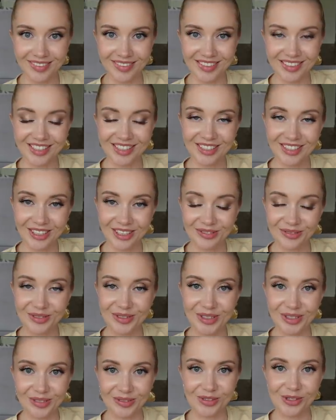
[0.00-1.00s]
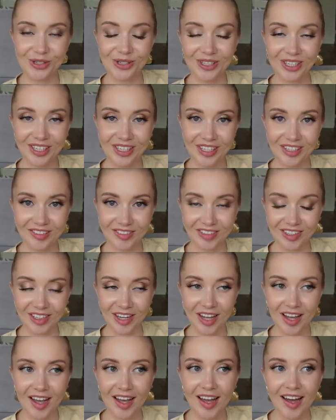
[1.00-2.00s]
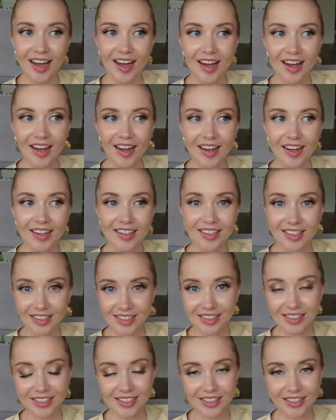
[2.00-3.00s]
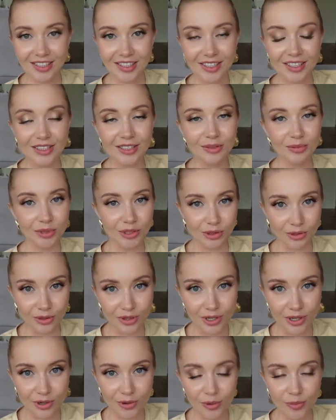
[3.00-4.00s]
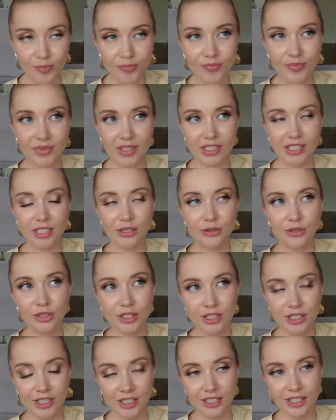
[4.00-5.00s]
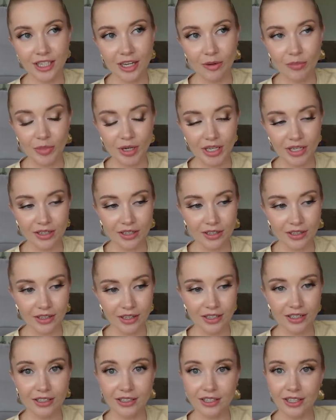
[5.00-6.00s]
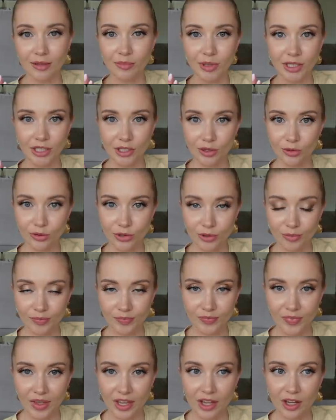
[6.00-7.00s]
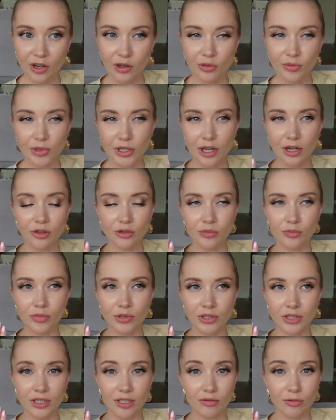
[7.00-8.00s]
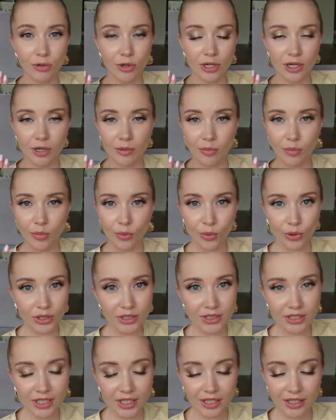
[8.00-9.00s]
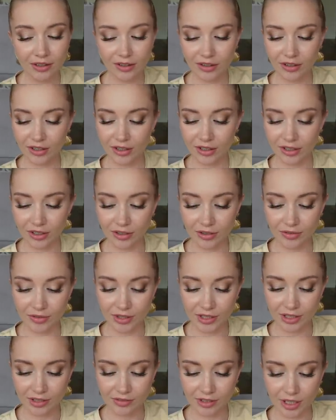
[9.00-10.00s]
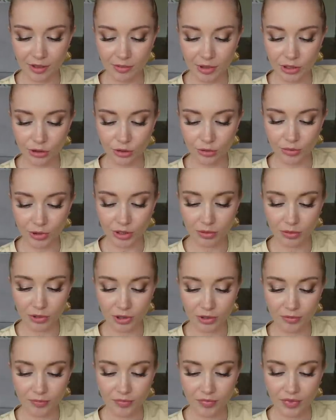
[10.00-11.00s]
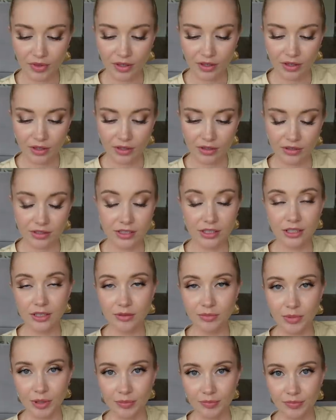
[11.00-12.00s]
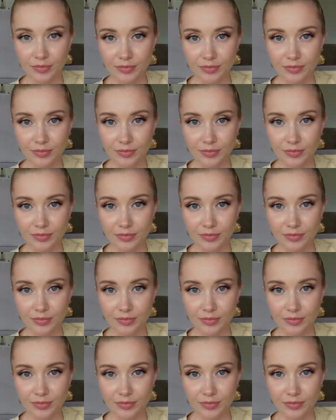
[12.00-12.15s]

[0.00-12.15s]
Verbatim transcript: Сейчас будете в шоке и вы. Я сходила к косметологу, на следующий день я поехала на маникюр, у меня он был довольно поздно, э, в это время Томик был с детьми.